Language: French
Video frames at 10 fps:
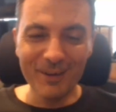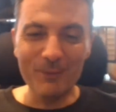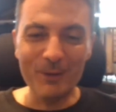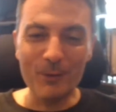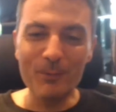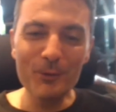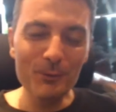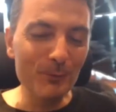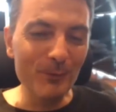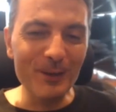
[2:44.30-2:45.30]
faire
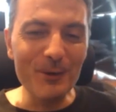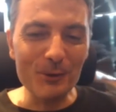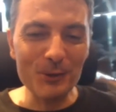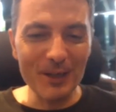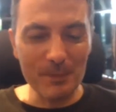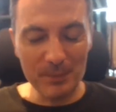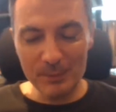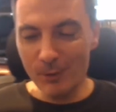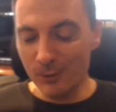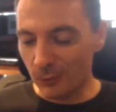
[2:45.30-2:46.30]
l'embrouille, tu peux égorger
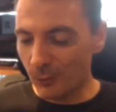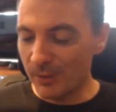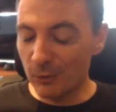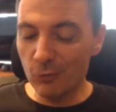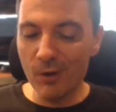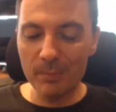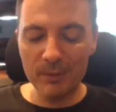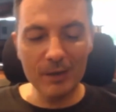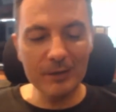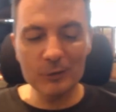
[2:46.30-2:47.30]
rapidement, donc on met tout à
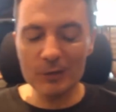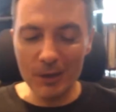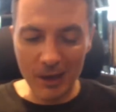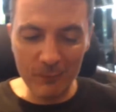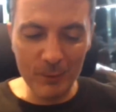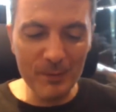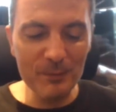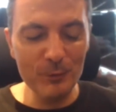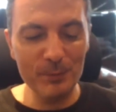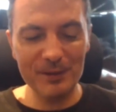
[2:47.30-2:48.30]
plat déjà avant
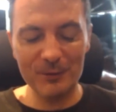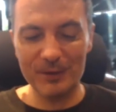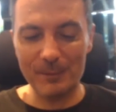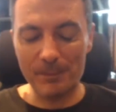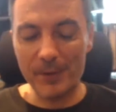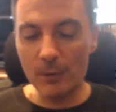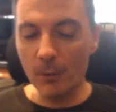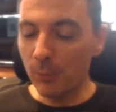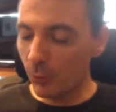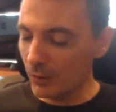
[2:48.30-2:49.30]
même de présenter.
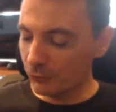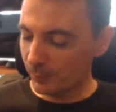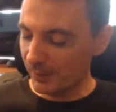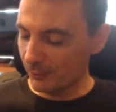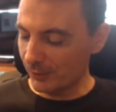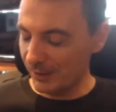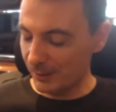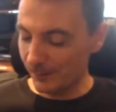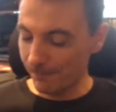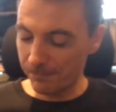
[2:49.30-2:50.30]
Alors pourquoi je vous présente
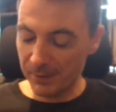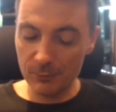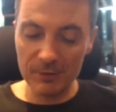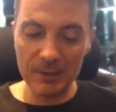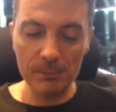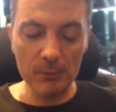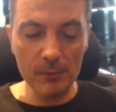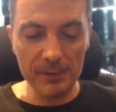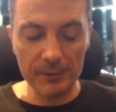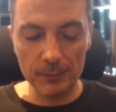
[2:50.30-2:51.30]
Eddy bah, Tout
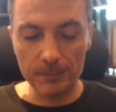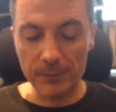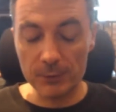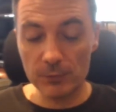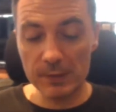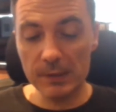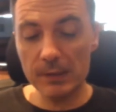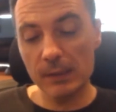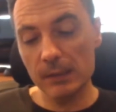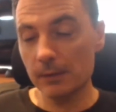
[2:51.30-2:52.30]
simplement parce que j'ai
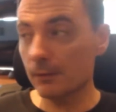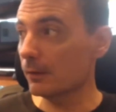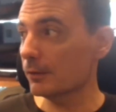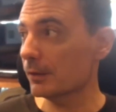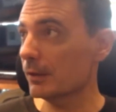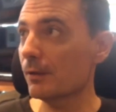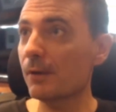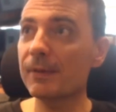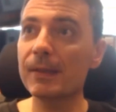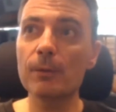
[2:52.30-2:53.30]
dit, dit dans
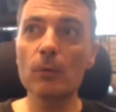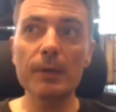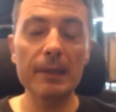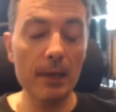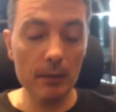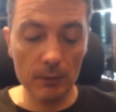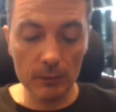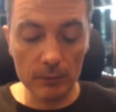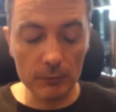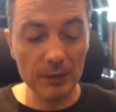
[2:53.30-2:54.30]
la vidéo hier
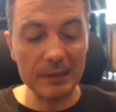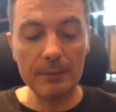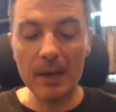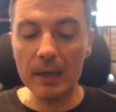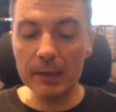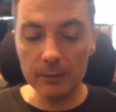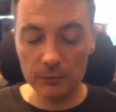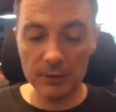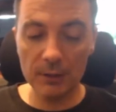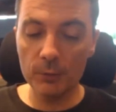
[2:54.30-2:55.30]
que quand j'ai redémarré,
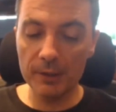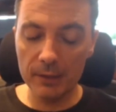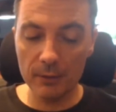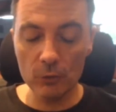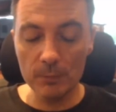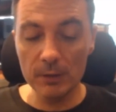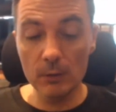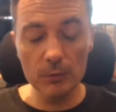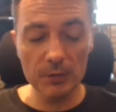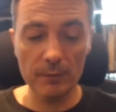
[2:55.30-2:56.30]
j'étais ruiné hein. en
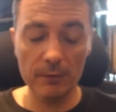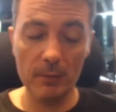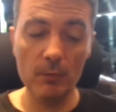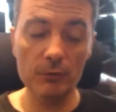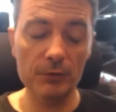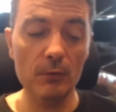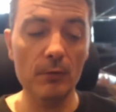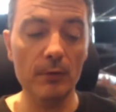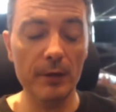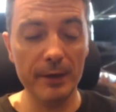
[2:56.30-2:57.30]
2002, j'avais vraiment, j'étais
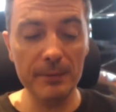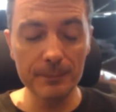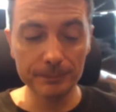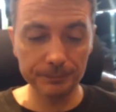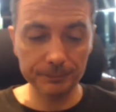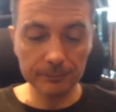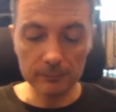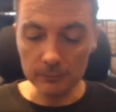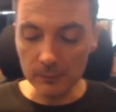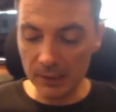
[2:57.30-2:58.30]
au RMI
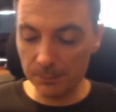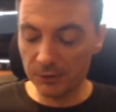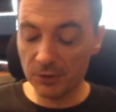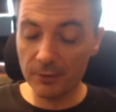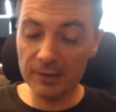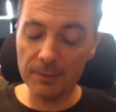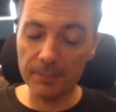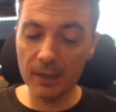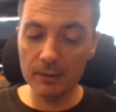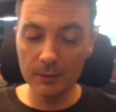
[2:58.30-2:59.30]
et puis j'avais les
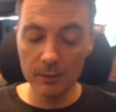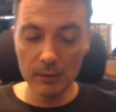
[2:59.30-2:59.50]
APL.